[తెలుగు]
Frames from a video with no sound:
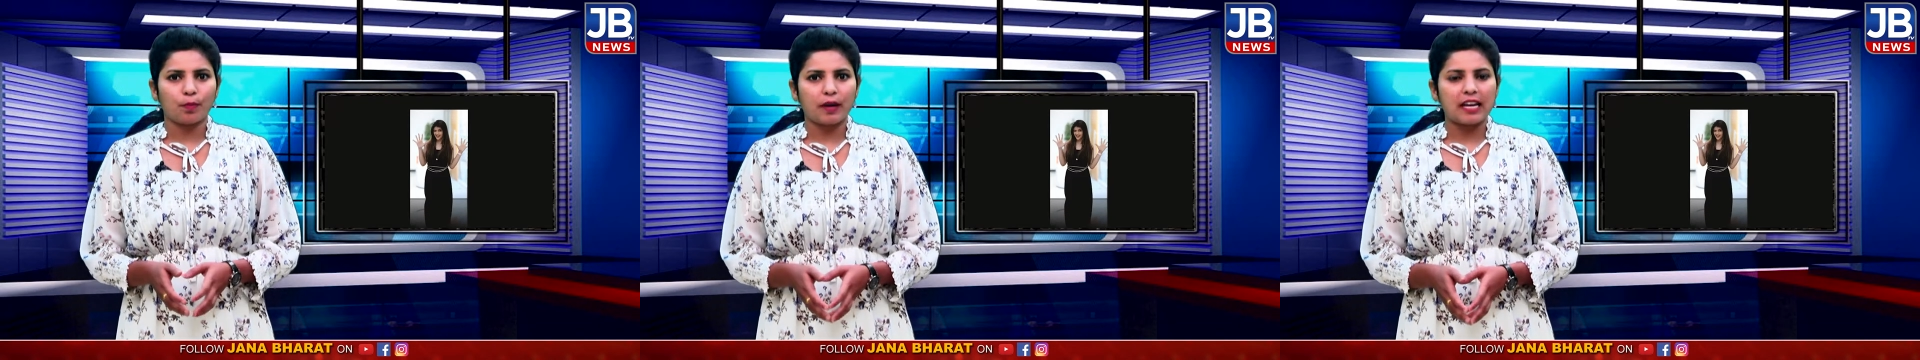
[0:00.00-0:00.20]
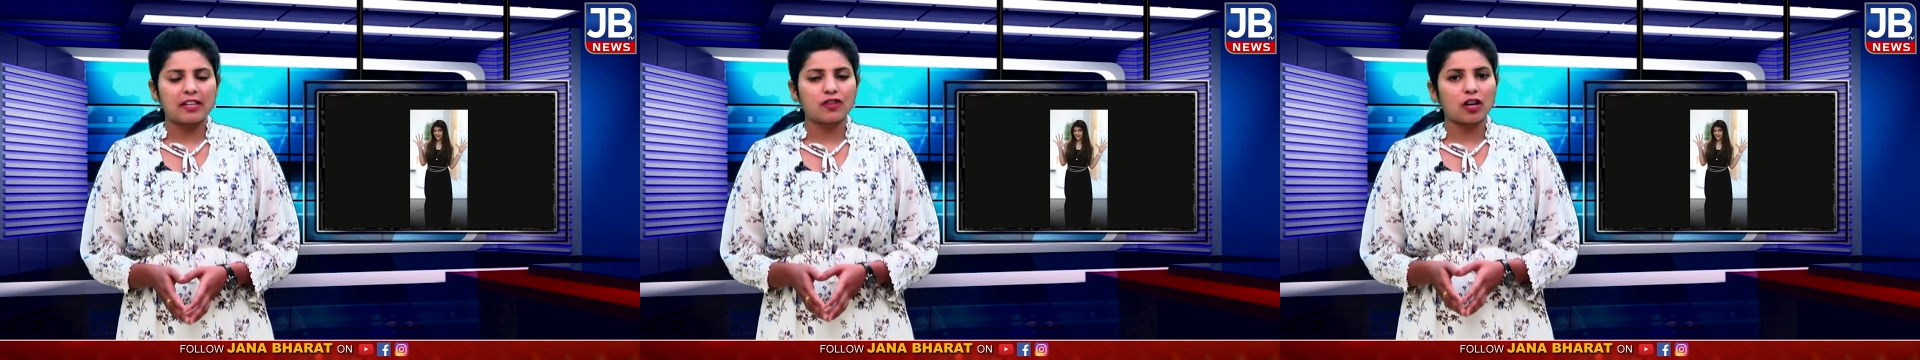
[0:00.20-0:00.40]

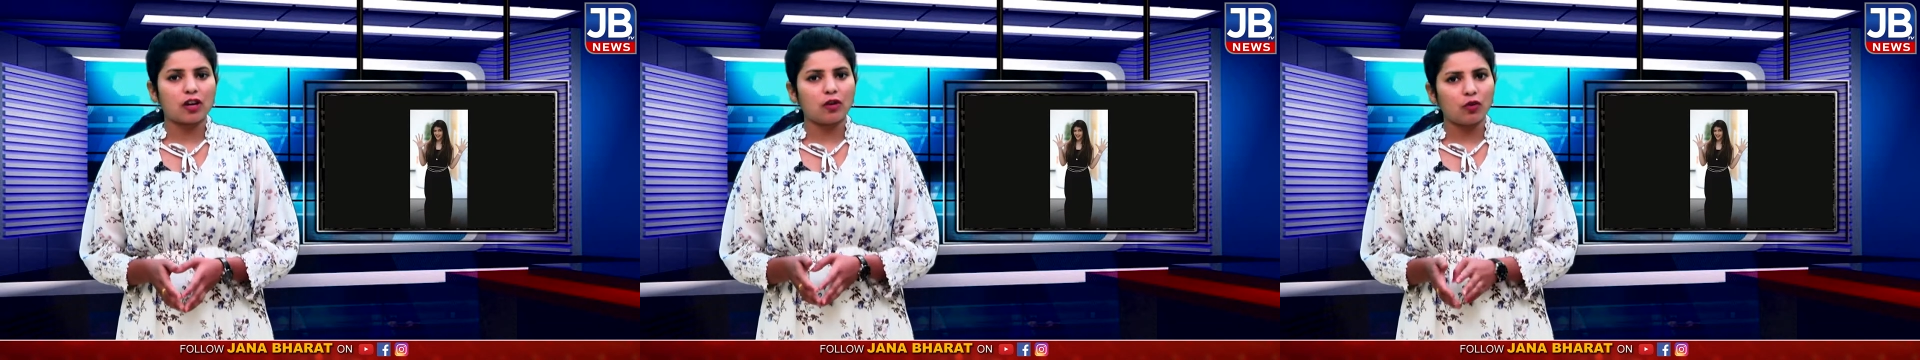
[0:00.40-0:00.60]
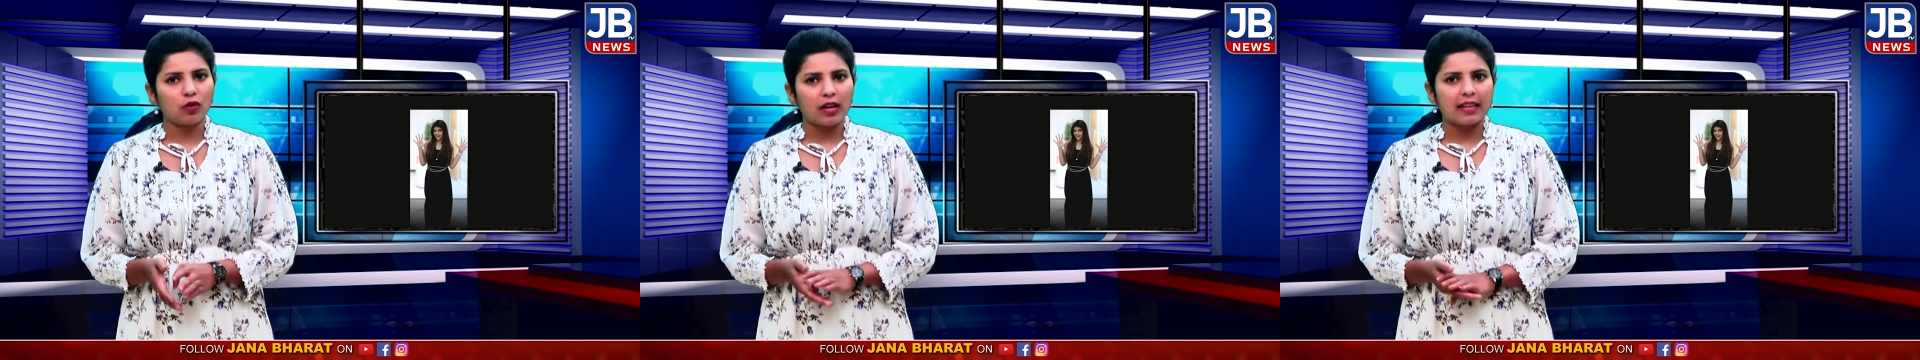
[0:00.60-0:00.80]

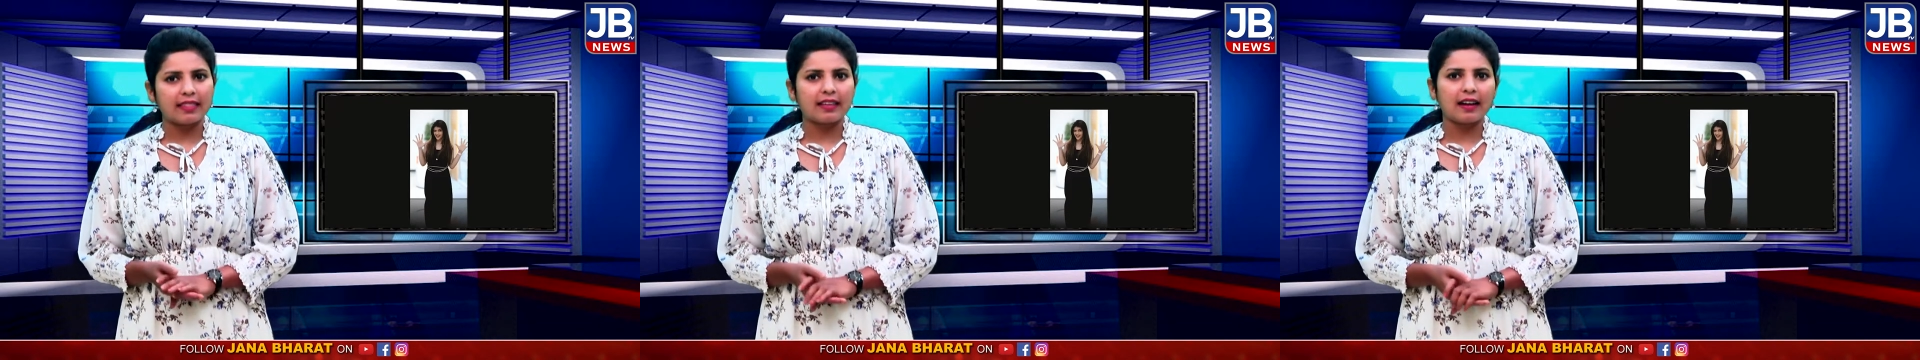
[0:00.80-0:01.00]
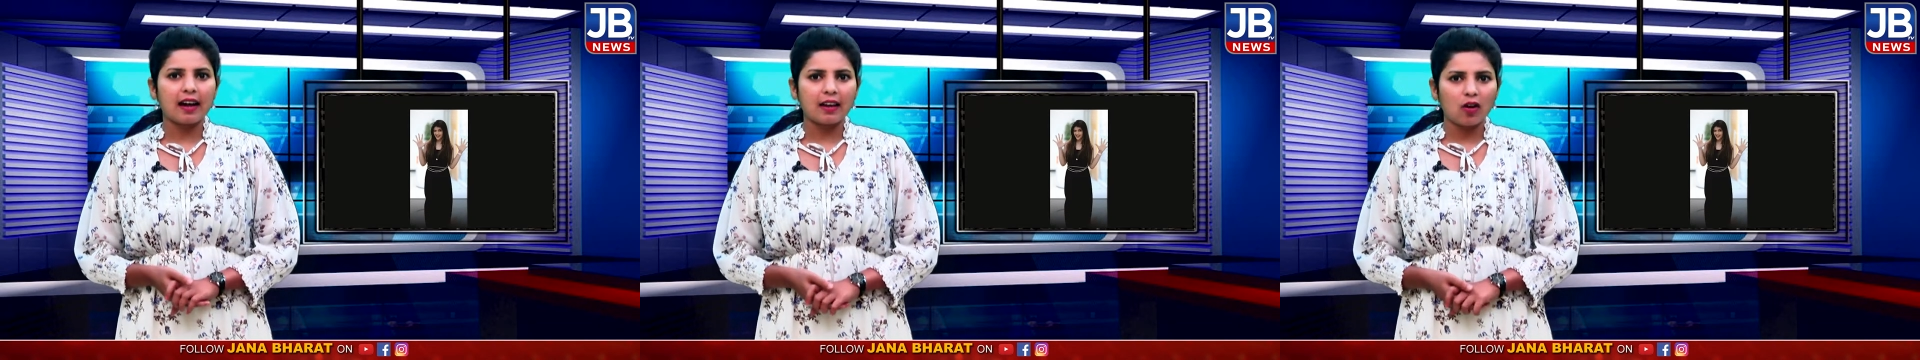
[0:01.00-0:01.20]
ప్రేక్షకులను
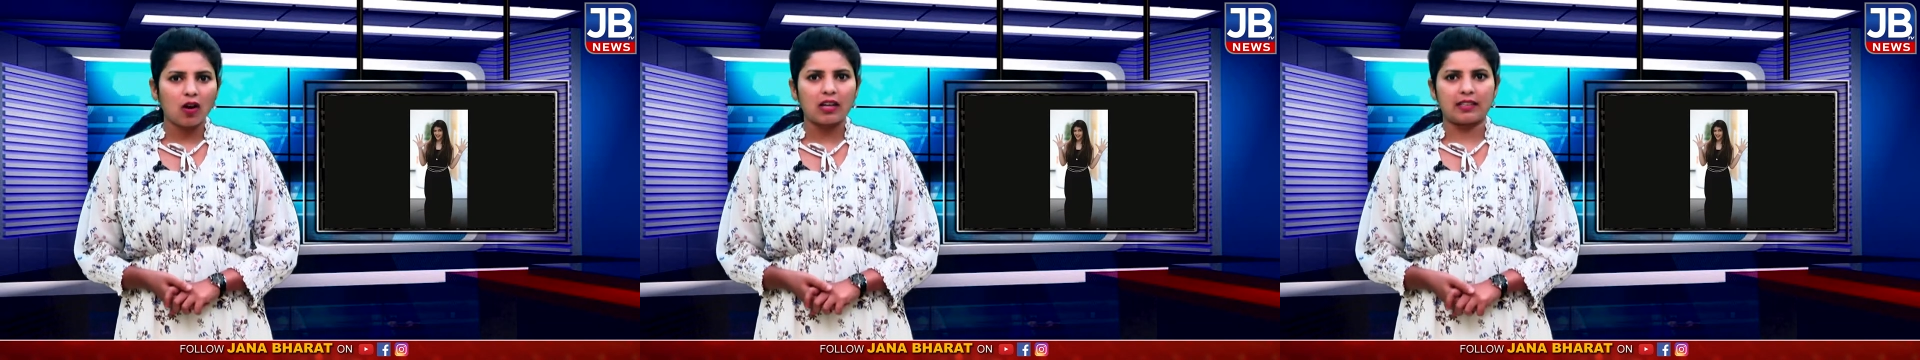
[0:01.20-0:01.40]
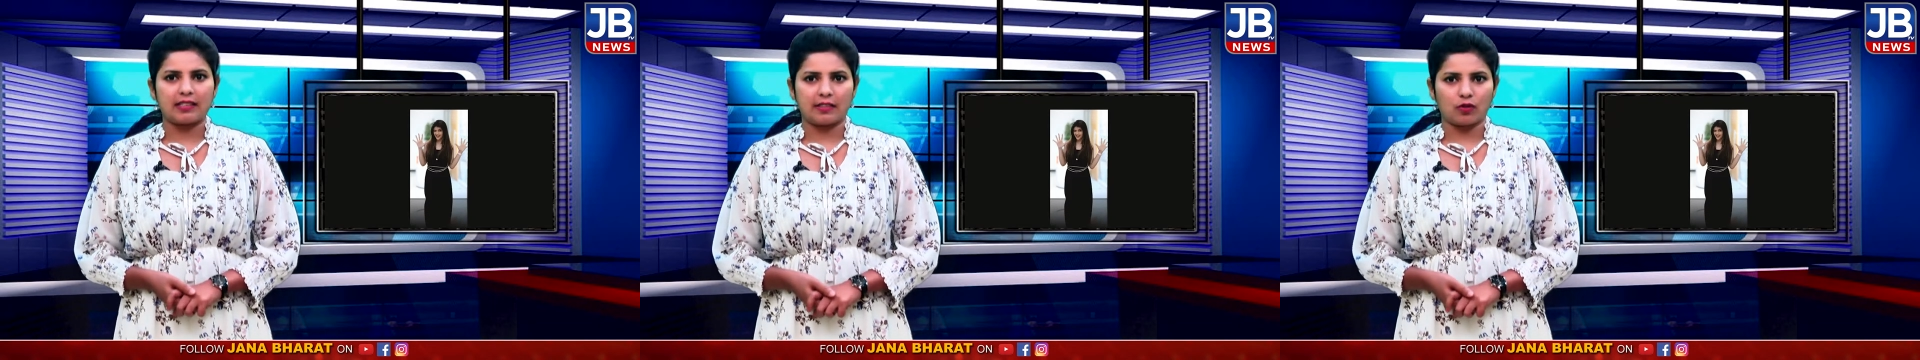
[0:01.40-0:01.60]
ఎంతగానో
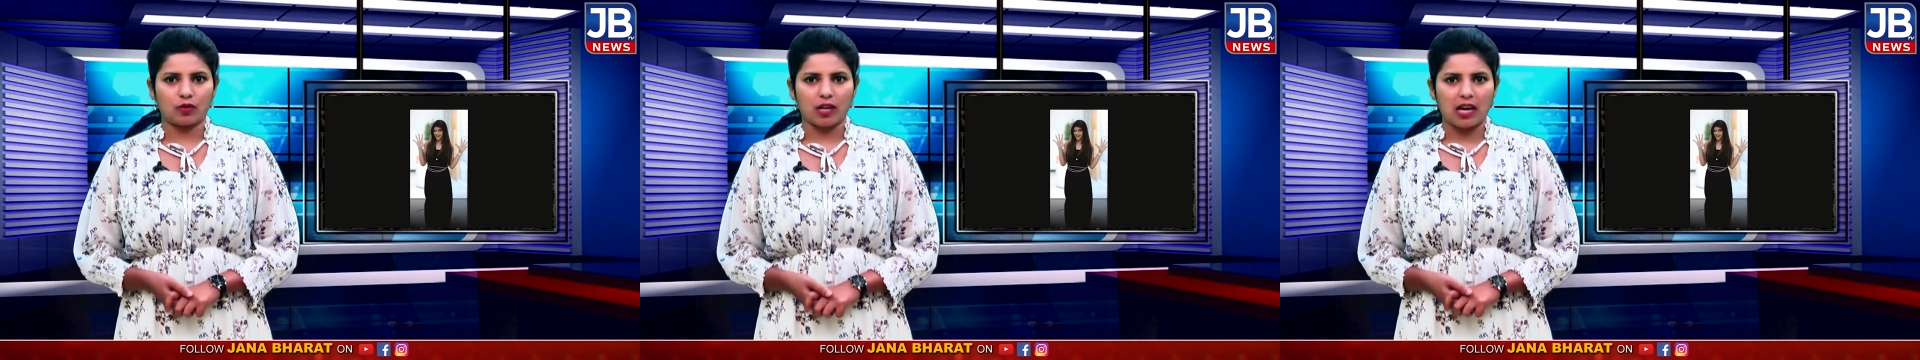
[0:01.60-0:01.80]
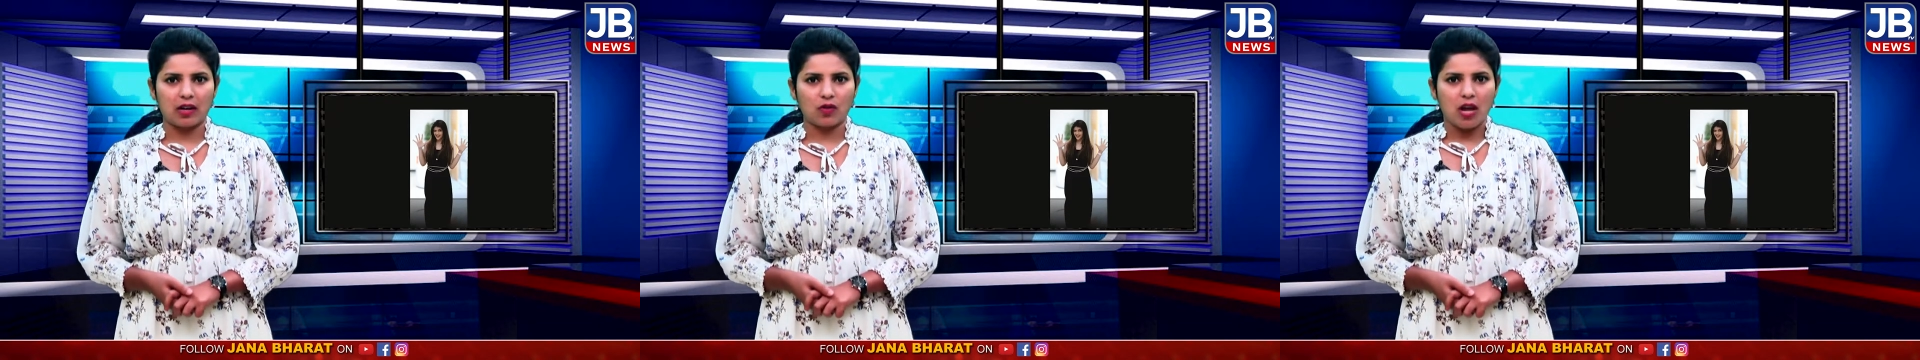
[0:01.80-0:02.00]

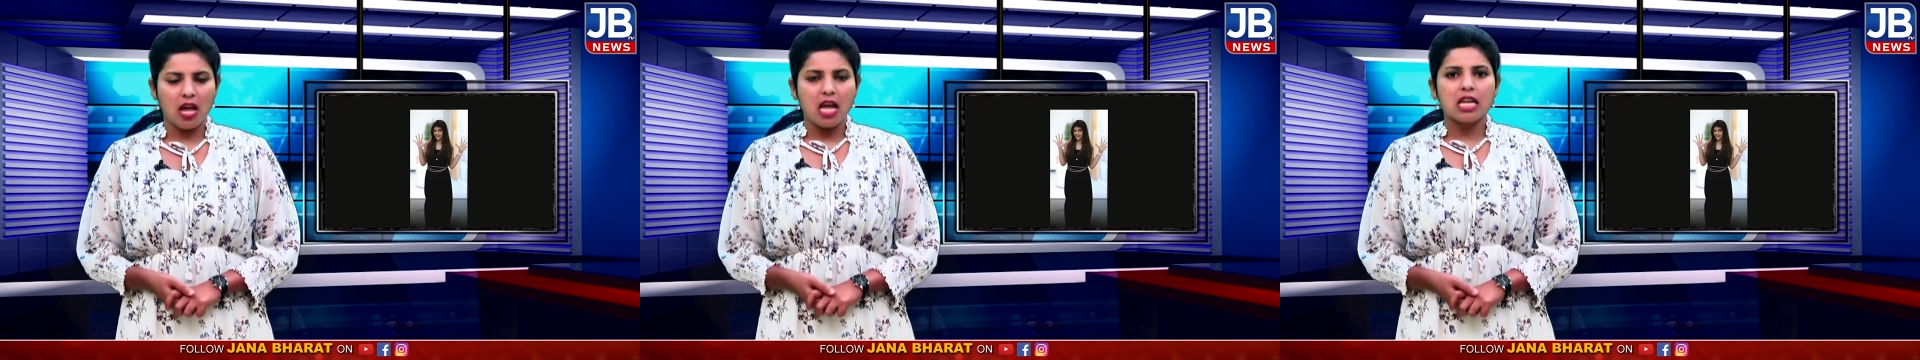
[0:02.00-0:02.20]
అలరిస్తున్నారు